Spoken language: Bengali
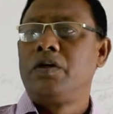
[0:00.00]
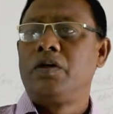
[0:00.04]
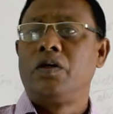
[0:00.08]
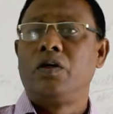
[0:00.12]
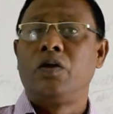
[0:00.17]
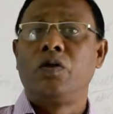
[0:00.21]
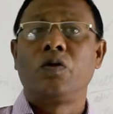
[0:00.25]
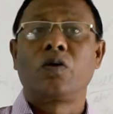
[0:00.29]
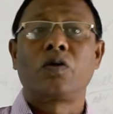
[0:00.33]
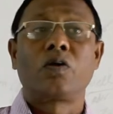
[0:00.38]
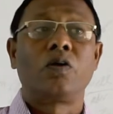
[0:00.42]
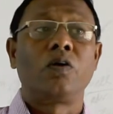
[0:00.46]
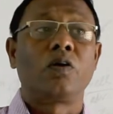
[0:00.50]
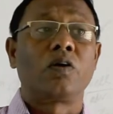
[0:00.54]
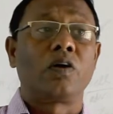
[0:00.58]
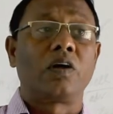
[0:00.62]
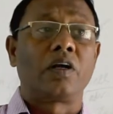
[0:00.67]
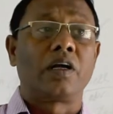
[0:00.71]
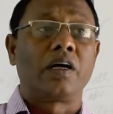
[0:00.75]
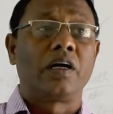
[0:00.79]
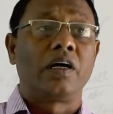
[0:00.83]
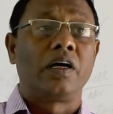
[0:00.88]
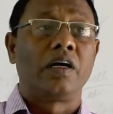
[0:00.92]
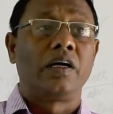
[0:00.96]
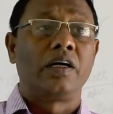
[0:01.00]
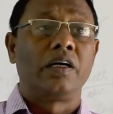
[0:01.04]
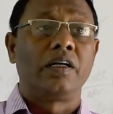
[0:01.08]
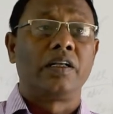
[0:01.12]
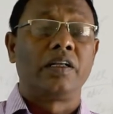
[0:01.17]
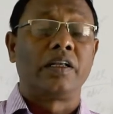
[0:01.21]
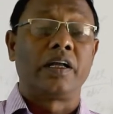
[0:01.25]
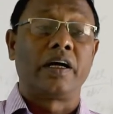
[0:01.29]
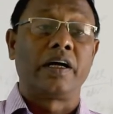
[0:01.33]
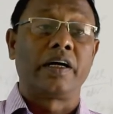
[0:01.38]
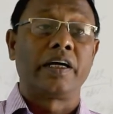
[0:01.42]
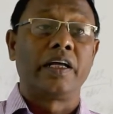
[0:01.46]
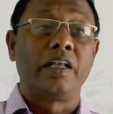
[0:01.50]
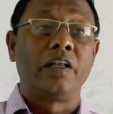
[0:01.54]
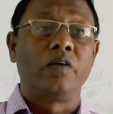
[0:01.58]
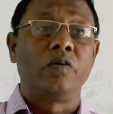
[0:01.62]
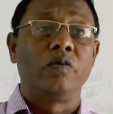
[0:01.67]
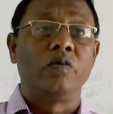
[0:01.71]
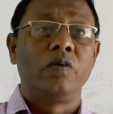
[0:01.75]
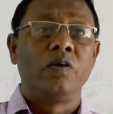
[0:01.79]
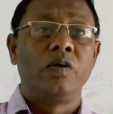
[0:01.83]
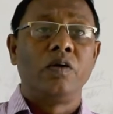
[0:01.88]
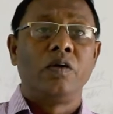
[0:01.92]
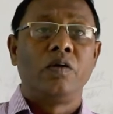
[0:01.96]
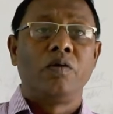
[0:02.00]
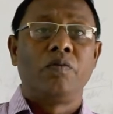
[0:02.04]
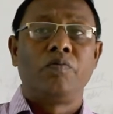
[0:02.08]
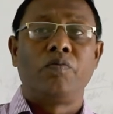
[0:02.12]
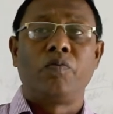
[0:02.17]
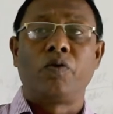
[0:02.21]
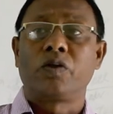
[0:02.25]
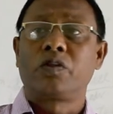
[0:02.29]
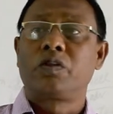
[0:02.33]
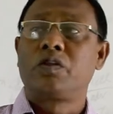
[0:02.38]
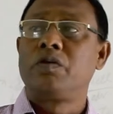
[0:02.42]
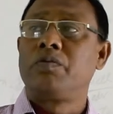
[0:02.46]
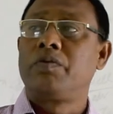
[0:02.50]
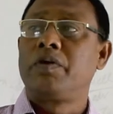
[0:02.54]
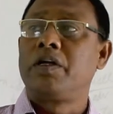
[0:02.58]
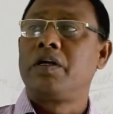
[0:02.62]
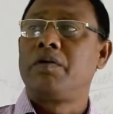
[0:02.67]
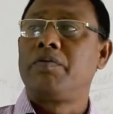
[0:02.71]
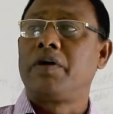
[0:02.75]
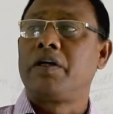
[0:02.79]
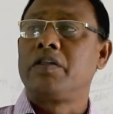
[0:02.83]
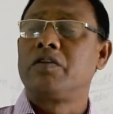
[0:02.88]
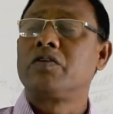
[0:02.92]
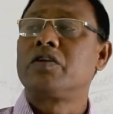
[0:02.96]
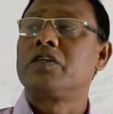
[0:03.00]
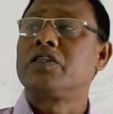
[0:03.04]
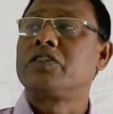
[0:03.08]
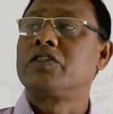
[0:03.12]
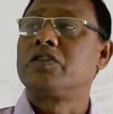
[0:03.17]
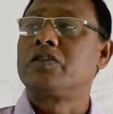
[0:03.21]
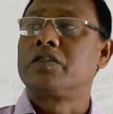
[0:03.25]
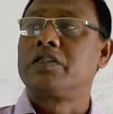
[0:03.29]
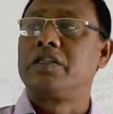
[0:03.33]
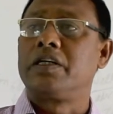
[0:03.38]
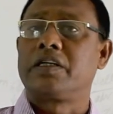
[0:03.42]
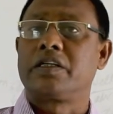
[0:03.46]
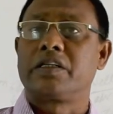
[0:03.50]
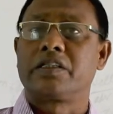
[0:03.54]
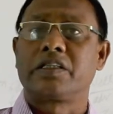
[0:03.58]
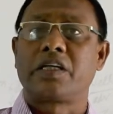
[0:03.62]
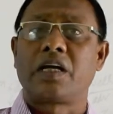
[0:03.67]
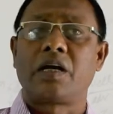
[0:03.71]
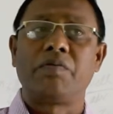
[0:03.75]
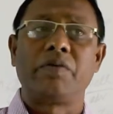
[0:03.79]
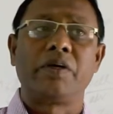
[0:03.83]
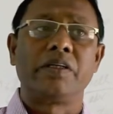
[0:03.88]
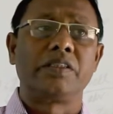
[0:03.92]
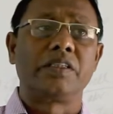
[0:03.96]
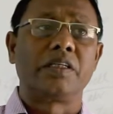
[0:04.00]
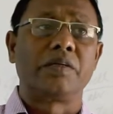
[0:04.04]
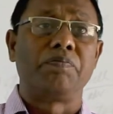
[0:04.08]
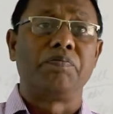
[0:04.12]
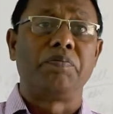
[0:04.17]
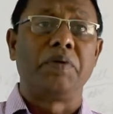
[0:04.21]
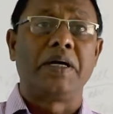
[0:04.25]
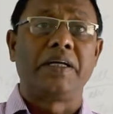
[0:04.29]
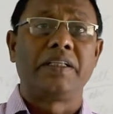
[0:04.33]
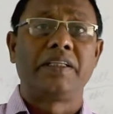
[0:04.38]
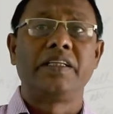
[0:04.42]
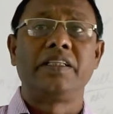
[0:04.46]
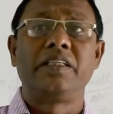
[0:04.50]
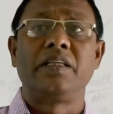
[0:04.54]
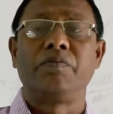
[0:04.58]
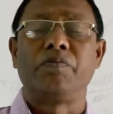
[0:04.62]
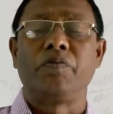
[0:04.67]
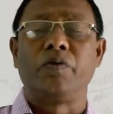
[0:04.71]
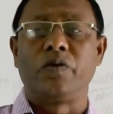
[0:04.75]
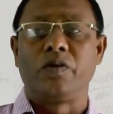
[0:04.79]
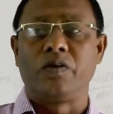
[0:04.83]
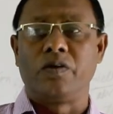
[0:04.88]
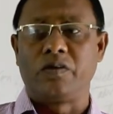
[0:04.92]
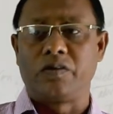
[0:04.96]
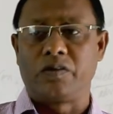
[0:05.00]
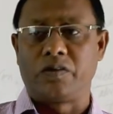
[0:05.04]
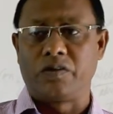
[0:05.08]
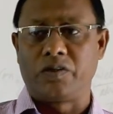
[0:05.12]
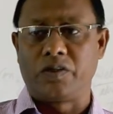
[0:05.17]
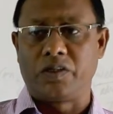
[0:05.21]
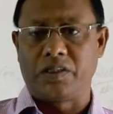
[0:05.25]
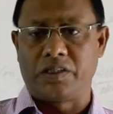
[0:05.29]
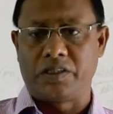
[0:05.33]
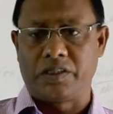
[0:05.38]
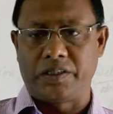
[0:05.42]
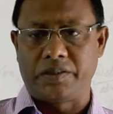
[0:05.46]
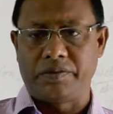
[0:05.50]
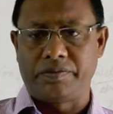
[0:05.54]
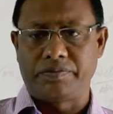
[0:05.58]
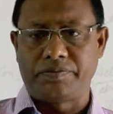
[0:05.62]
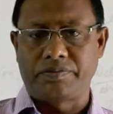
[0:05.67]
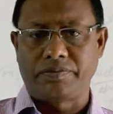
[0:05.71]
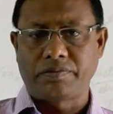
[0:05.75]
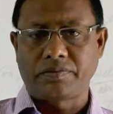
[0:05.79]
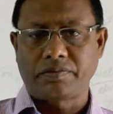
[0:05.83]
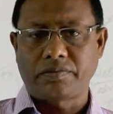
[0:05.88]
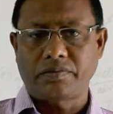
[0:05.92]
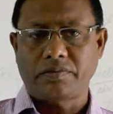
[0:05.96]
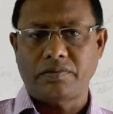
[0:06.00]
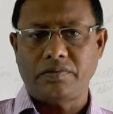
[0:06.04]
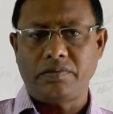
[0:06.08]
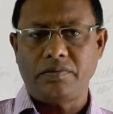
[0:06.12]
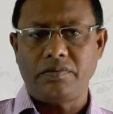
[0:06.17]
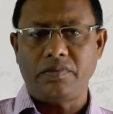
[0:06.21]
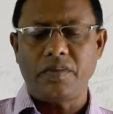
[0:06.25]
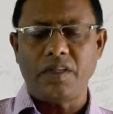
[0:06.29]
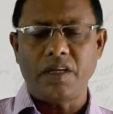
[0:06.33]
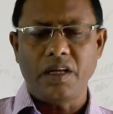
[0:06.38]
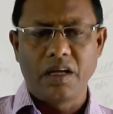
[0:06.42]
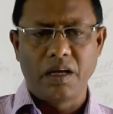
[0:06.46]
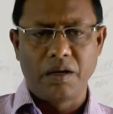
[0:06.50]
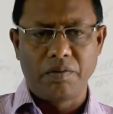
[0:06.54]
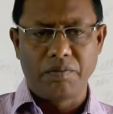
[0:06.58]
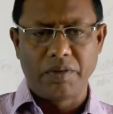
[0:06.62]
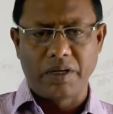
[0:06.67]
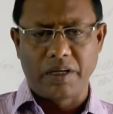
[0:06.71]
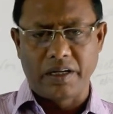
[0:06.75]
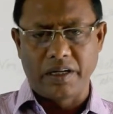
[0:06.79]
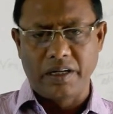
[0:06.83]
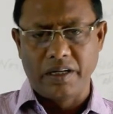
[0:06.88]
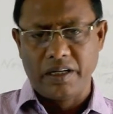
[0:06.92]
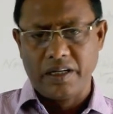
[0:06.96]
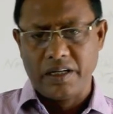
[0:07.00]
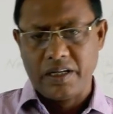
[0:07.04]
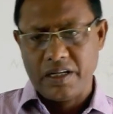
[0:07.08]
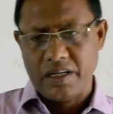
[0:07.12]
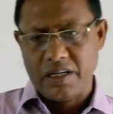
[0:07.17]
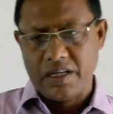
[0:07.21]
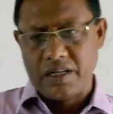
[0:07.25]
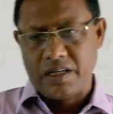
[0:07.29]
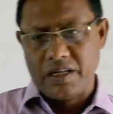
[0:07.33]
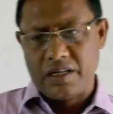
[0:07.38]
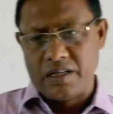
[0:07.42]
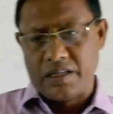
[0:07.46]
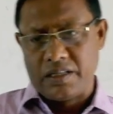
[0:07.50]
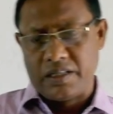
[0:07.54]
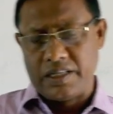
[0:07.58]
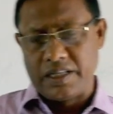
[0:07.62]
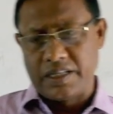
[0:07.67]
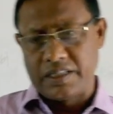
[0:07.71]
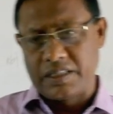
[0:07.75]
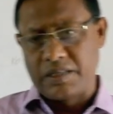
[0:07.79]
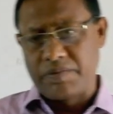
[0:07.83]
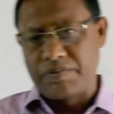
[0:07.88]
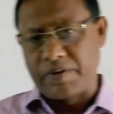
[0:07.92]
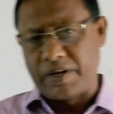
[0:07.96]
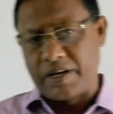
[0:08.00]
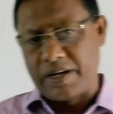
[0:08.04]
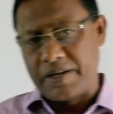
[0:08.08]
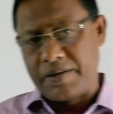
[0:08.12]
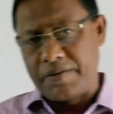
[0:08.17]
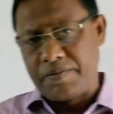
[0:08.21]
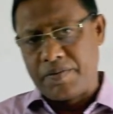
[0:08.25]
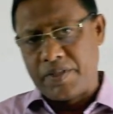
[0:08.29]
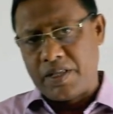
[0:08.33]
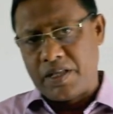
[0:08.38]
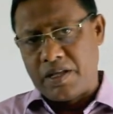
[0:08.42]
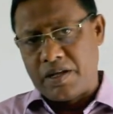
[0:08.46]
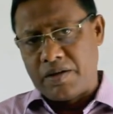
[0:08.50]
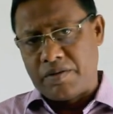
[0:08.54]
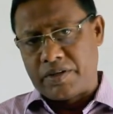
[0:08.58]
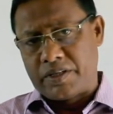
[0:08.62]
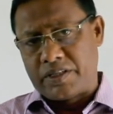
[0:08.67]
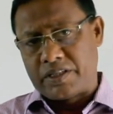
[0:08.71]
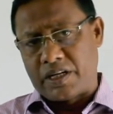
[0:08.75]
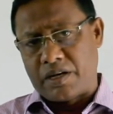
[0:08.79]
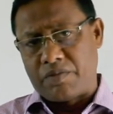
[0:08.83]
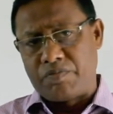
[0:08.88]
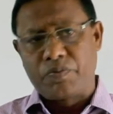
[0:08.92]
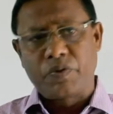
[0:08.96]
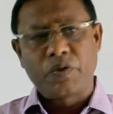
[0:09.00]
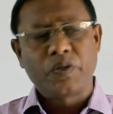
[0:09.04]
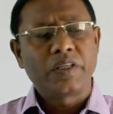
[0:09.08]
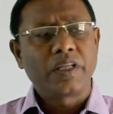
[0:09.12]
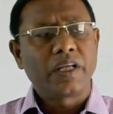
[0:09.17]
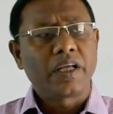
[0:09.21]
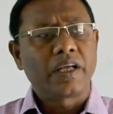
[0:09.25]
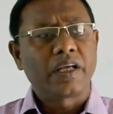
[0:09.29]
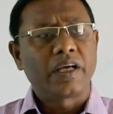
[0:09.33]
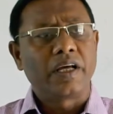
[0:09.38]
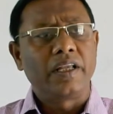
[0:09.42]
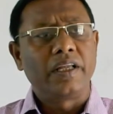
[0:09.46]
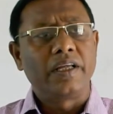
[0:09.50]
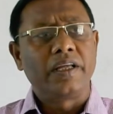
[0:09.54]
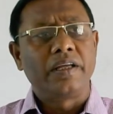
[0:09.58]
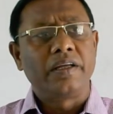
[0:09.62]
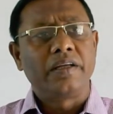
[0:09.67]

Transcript: লক্ষ্য করা না গেলেও বর্তমানে মাদকাসক্তি একটা সামাজিক ব্যাধিতে পরিণত হয়েছে আমরা দেখতে পাই সাম্প্রতিককালে